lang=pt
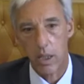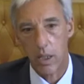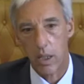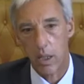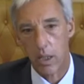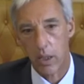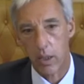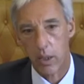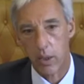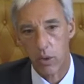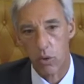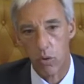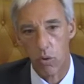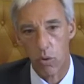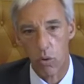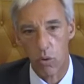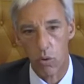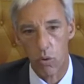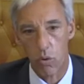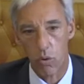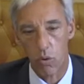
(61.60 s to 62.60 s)
eh,
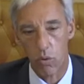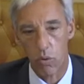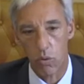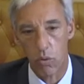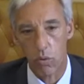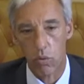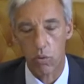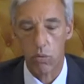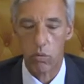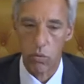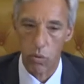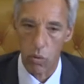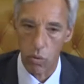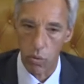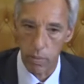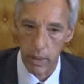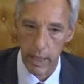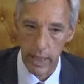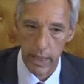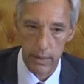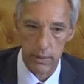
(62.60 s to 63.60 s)
com,
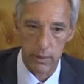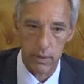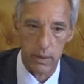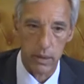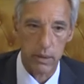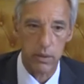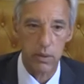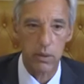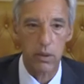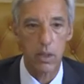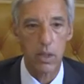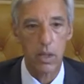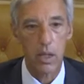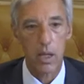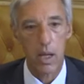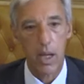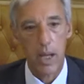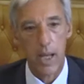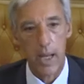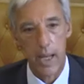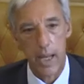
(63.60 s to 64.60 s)
com o Brexit
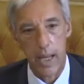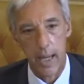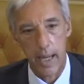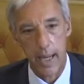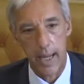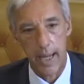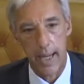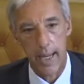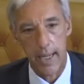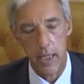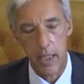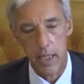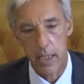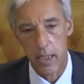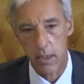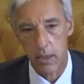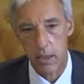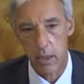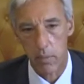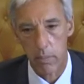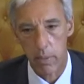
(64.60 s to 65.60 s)
eh,
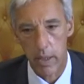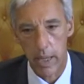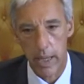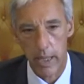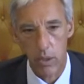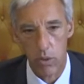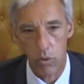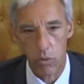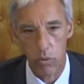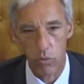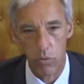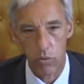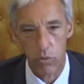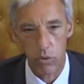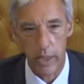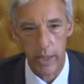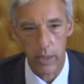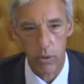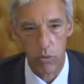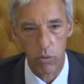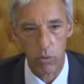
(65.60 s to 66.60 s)
e também com um
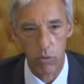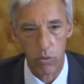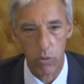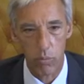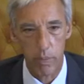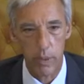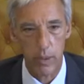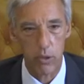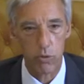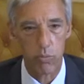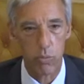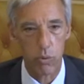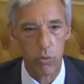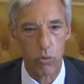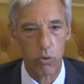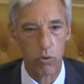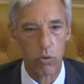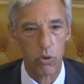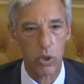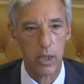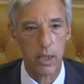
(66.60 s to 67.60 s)
certo tropismo
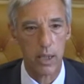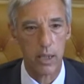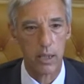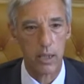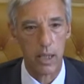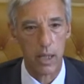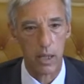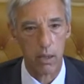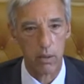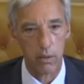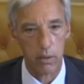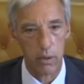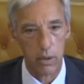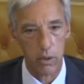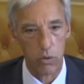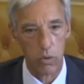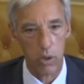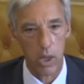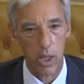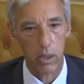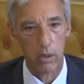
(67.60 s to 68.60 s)
continental
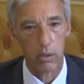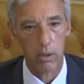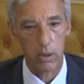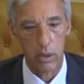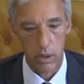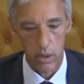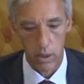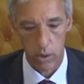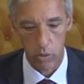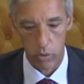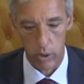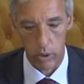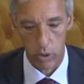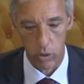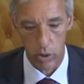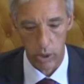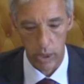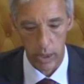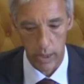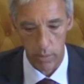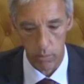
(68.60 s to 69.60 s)
natural,
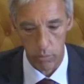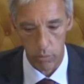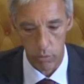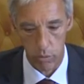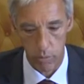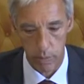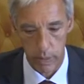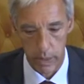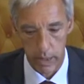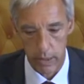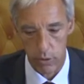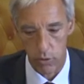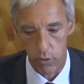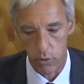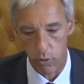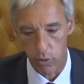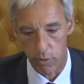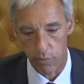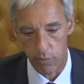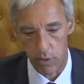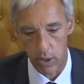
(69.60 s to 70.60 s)
quando olhamos para as
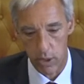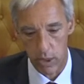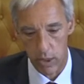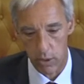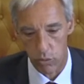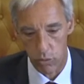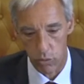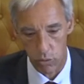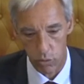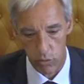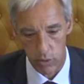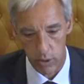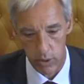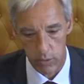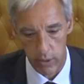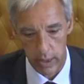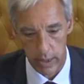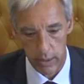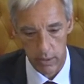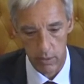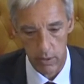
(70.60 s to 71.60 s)
geografias dos
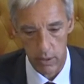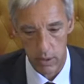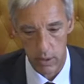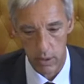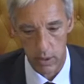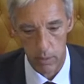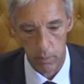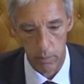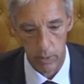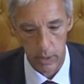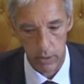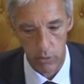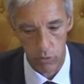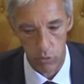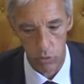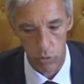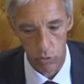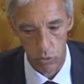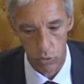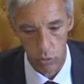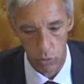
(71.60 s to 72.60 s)
27 eh,
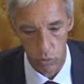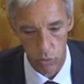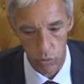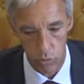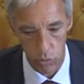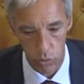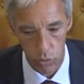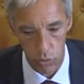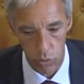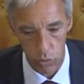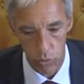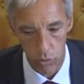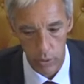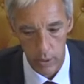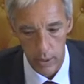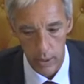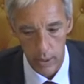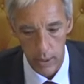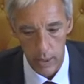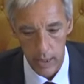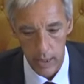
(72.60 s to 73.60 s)
países no seu conjunto,